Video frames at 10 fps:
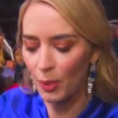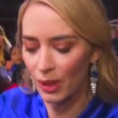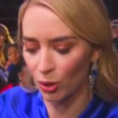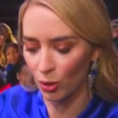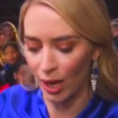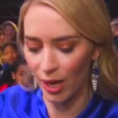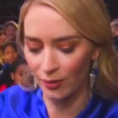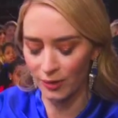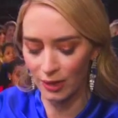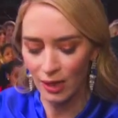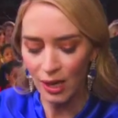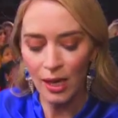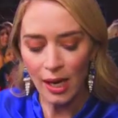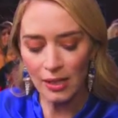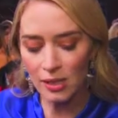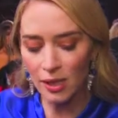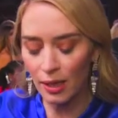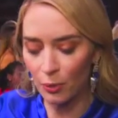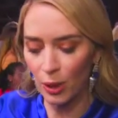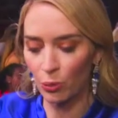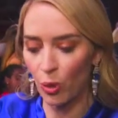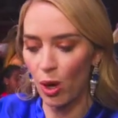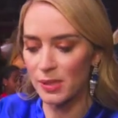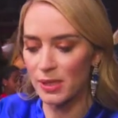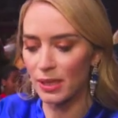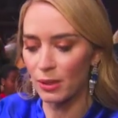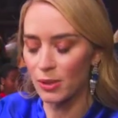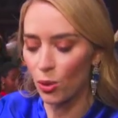On sait tous que c'est cette petite pute de Lady Gaga qui va gagner.